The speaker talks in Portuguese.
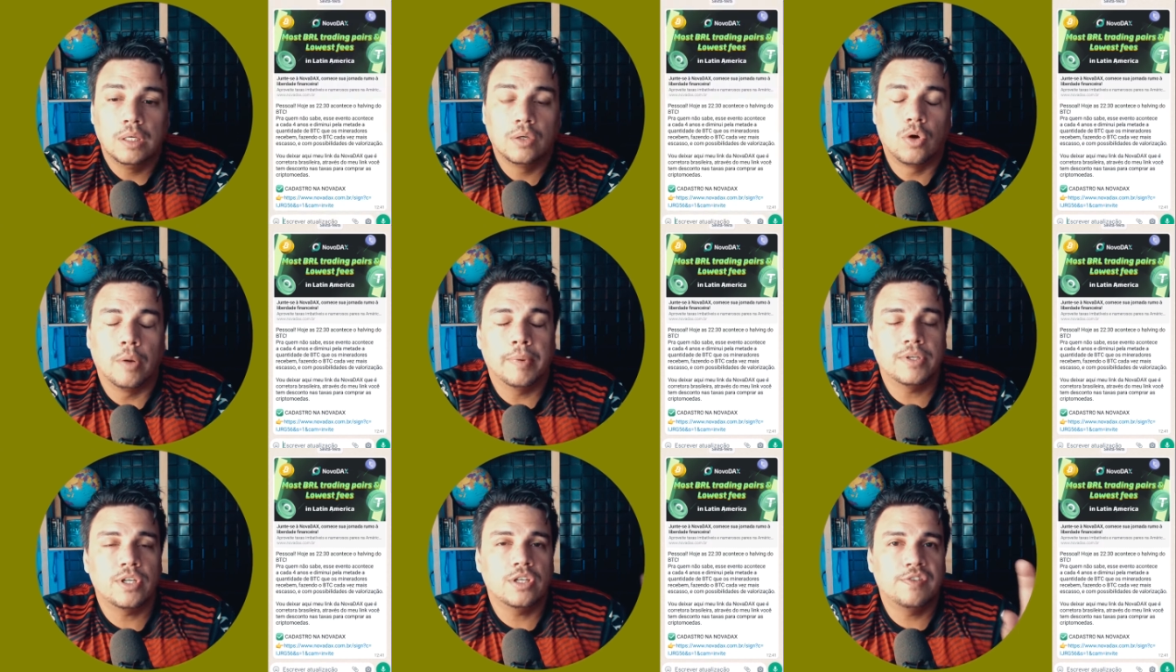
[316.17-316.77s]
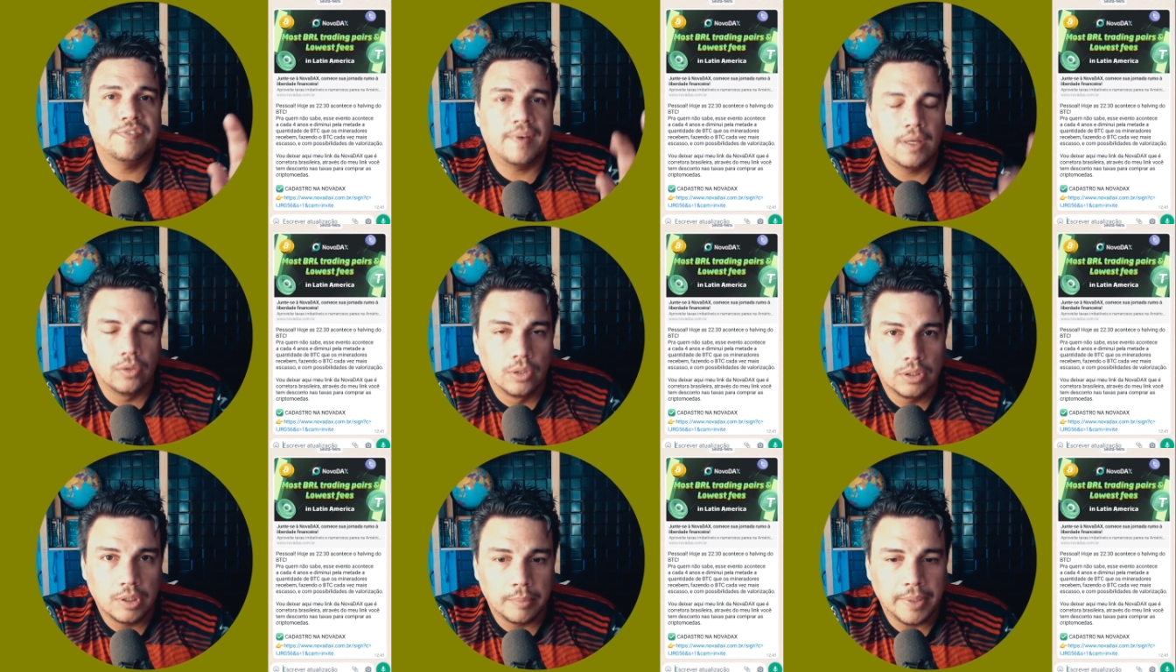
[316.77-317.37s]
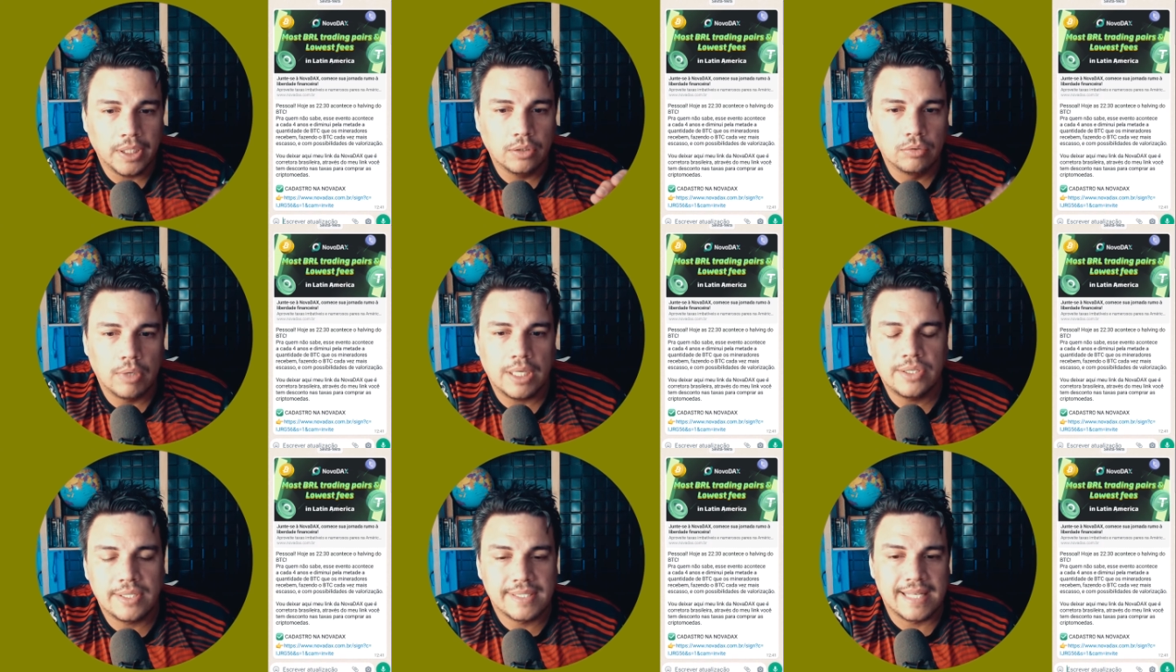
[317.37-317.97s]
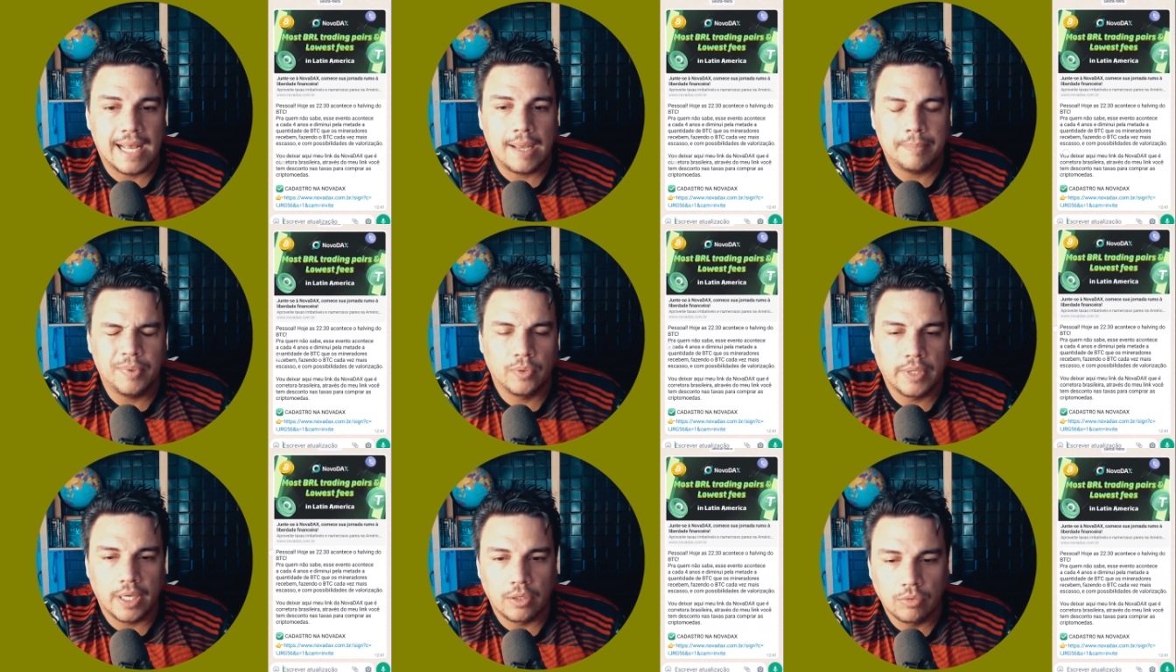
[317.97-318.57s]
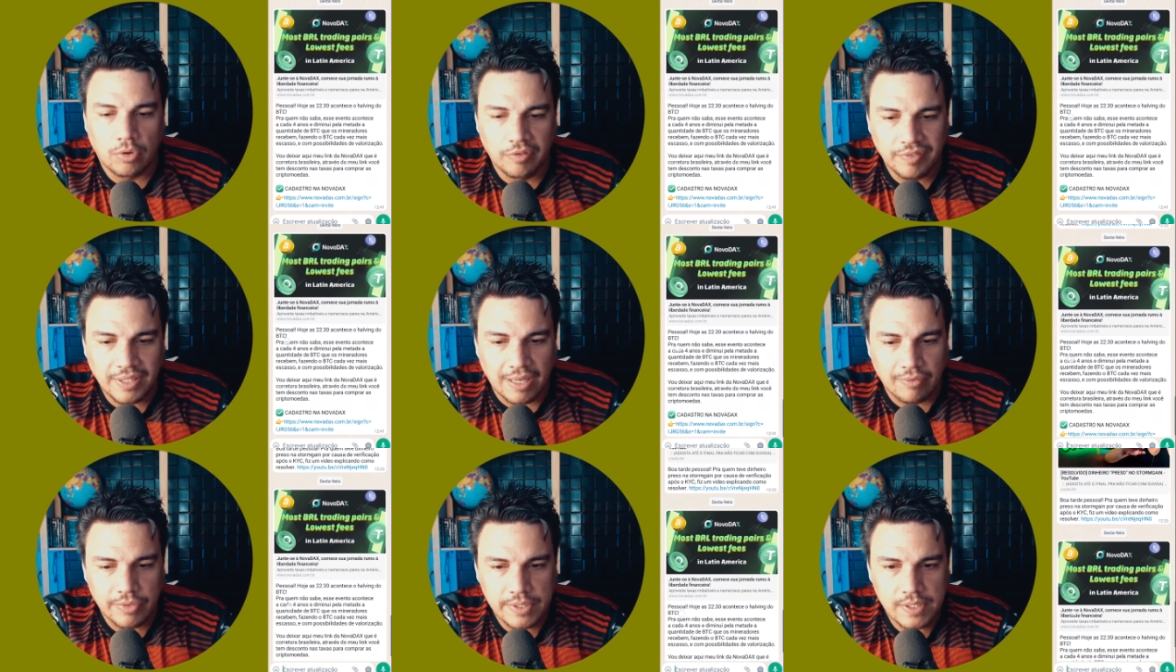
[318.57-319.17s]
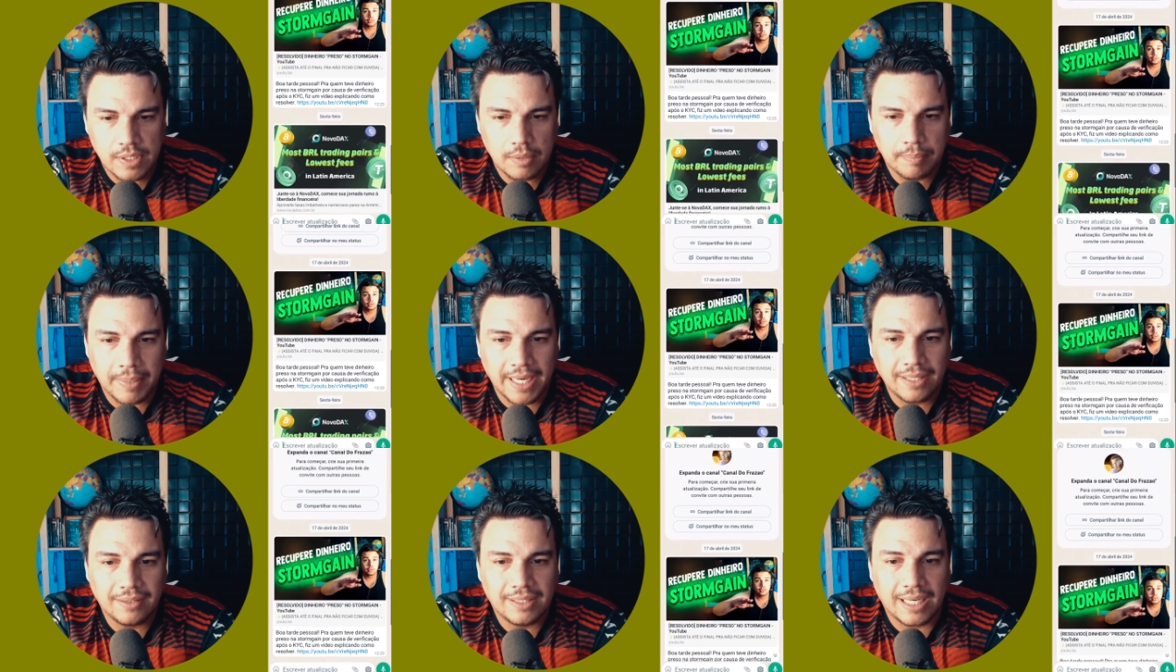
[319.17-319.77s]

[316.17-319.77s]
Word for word: E como a gente falou também do WhatsApp, eu quero convidar você para